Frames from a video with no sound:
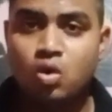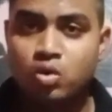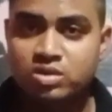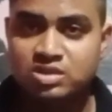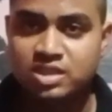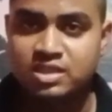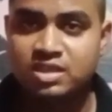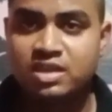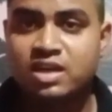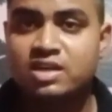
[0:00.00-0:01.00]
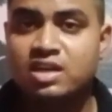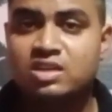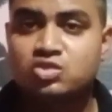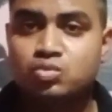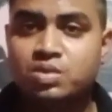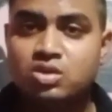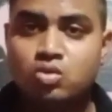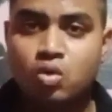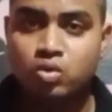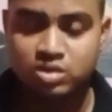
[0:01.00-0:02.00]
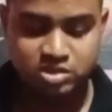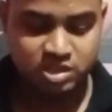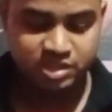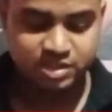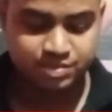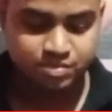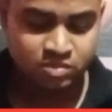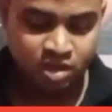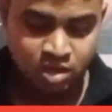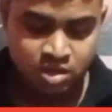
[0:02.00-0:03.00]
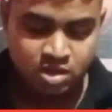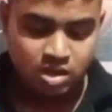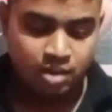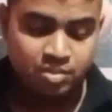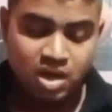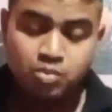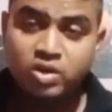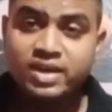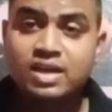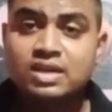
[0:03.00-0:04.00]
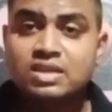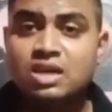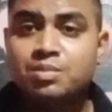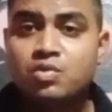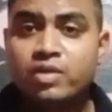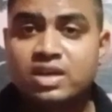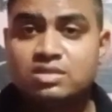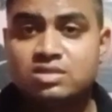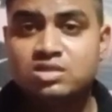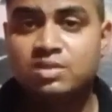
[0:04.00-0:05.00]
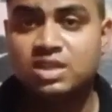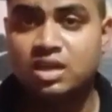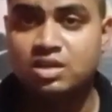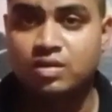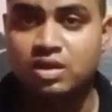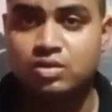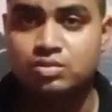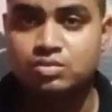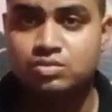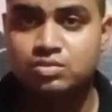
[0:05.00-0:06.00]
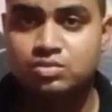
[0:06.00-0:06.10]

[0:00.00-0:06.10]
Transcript: होनी चाहिए यानी कि अट्ठारह से ऊपर होनी चाहिए अब मैं आपको एक एक करके यहाँ पर वैकेंसीज बताने वाला हूँ